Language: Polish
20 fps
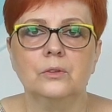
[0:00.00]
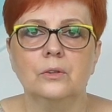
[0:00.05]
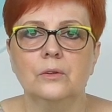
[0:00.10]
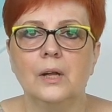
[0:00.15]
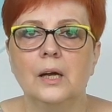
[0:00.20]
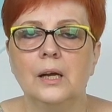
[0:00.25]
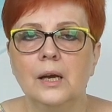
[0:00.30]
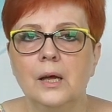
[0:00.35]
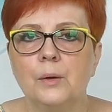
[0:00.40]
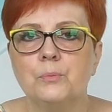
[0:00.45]
to
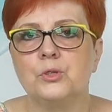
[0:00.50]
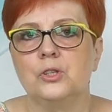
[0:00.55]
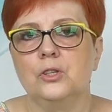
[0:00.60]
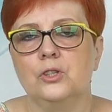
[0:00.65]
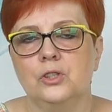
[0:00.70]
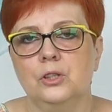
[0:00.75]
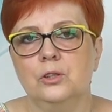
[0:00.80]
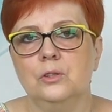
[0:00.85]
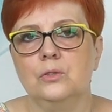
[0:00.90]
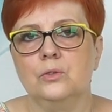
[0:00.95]
najlepsze
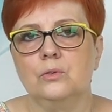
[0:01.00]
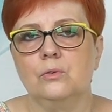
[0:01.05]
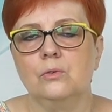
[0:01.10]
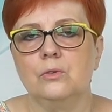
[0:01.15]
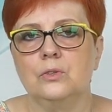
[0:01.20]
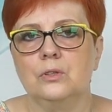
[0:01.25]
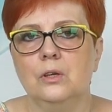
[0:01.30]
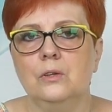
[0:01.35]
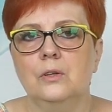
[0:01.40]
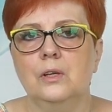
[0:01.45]
rzędy
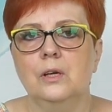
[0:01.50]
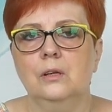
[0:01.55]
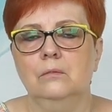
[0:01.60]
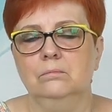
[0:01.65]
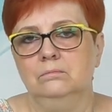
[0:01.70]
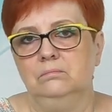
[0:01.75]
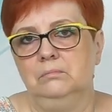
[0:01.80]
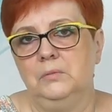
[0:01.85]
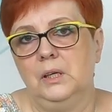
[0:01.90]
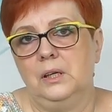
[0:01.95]

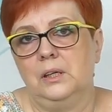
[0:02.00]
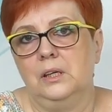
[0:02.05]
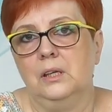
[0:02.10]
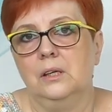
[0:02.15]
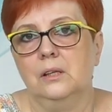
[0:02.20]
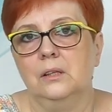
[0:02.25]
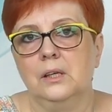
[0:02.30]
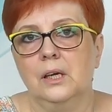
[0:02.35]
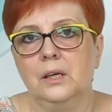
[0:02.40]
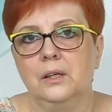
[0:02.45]
skrócone,
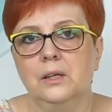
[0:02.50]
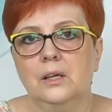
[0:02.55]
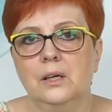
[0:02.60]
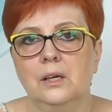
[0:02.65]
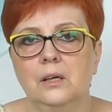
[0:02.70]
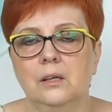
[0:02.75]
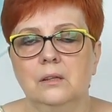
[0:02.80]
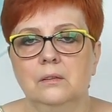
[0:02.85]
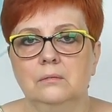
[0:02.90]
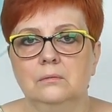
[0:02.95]
jakie,
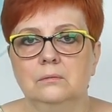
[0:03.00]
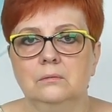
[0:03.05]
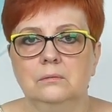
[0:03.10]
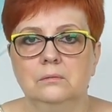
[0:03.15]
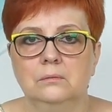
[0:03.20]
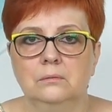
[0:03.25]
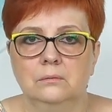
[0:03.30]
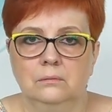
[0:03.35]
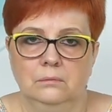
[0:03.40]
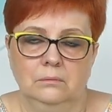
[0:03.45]
jakie,
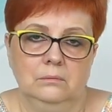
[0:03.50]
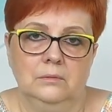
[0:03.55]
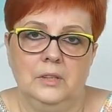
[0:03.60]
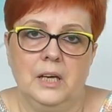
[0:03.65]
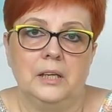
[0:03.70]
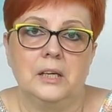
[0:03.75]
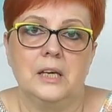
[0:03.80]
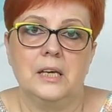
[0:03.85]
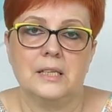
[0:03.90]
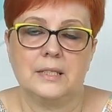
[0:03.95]

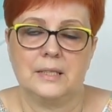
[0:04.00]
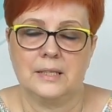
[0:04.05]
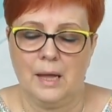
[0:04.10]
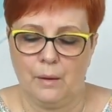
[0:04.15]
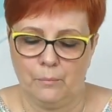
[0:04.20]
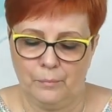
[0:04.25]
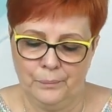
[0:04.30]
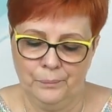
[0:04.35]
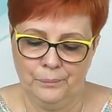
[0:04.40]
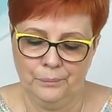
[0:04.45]
jakie ja
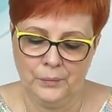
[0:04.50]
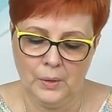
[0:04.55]
znam.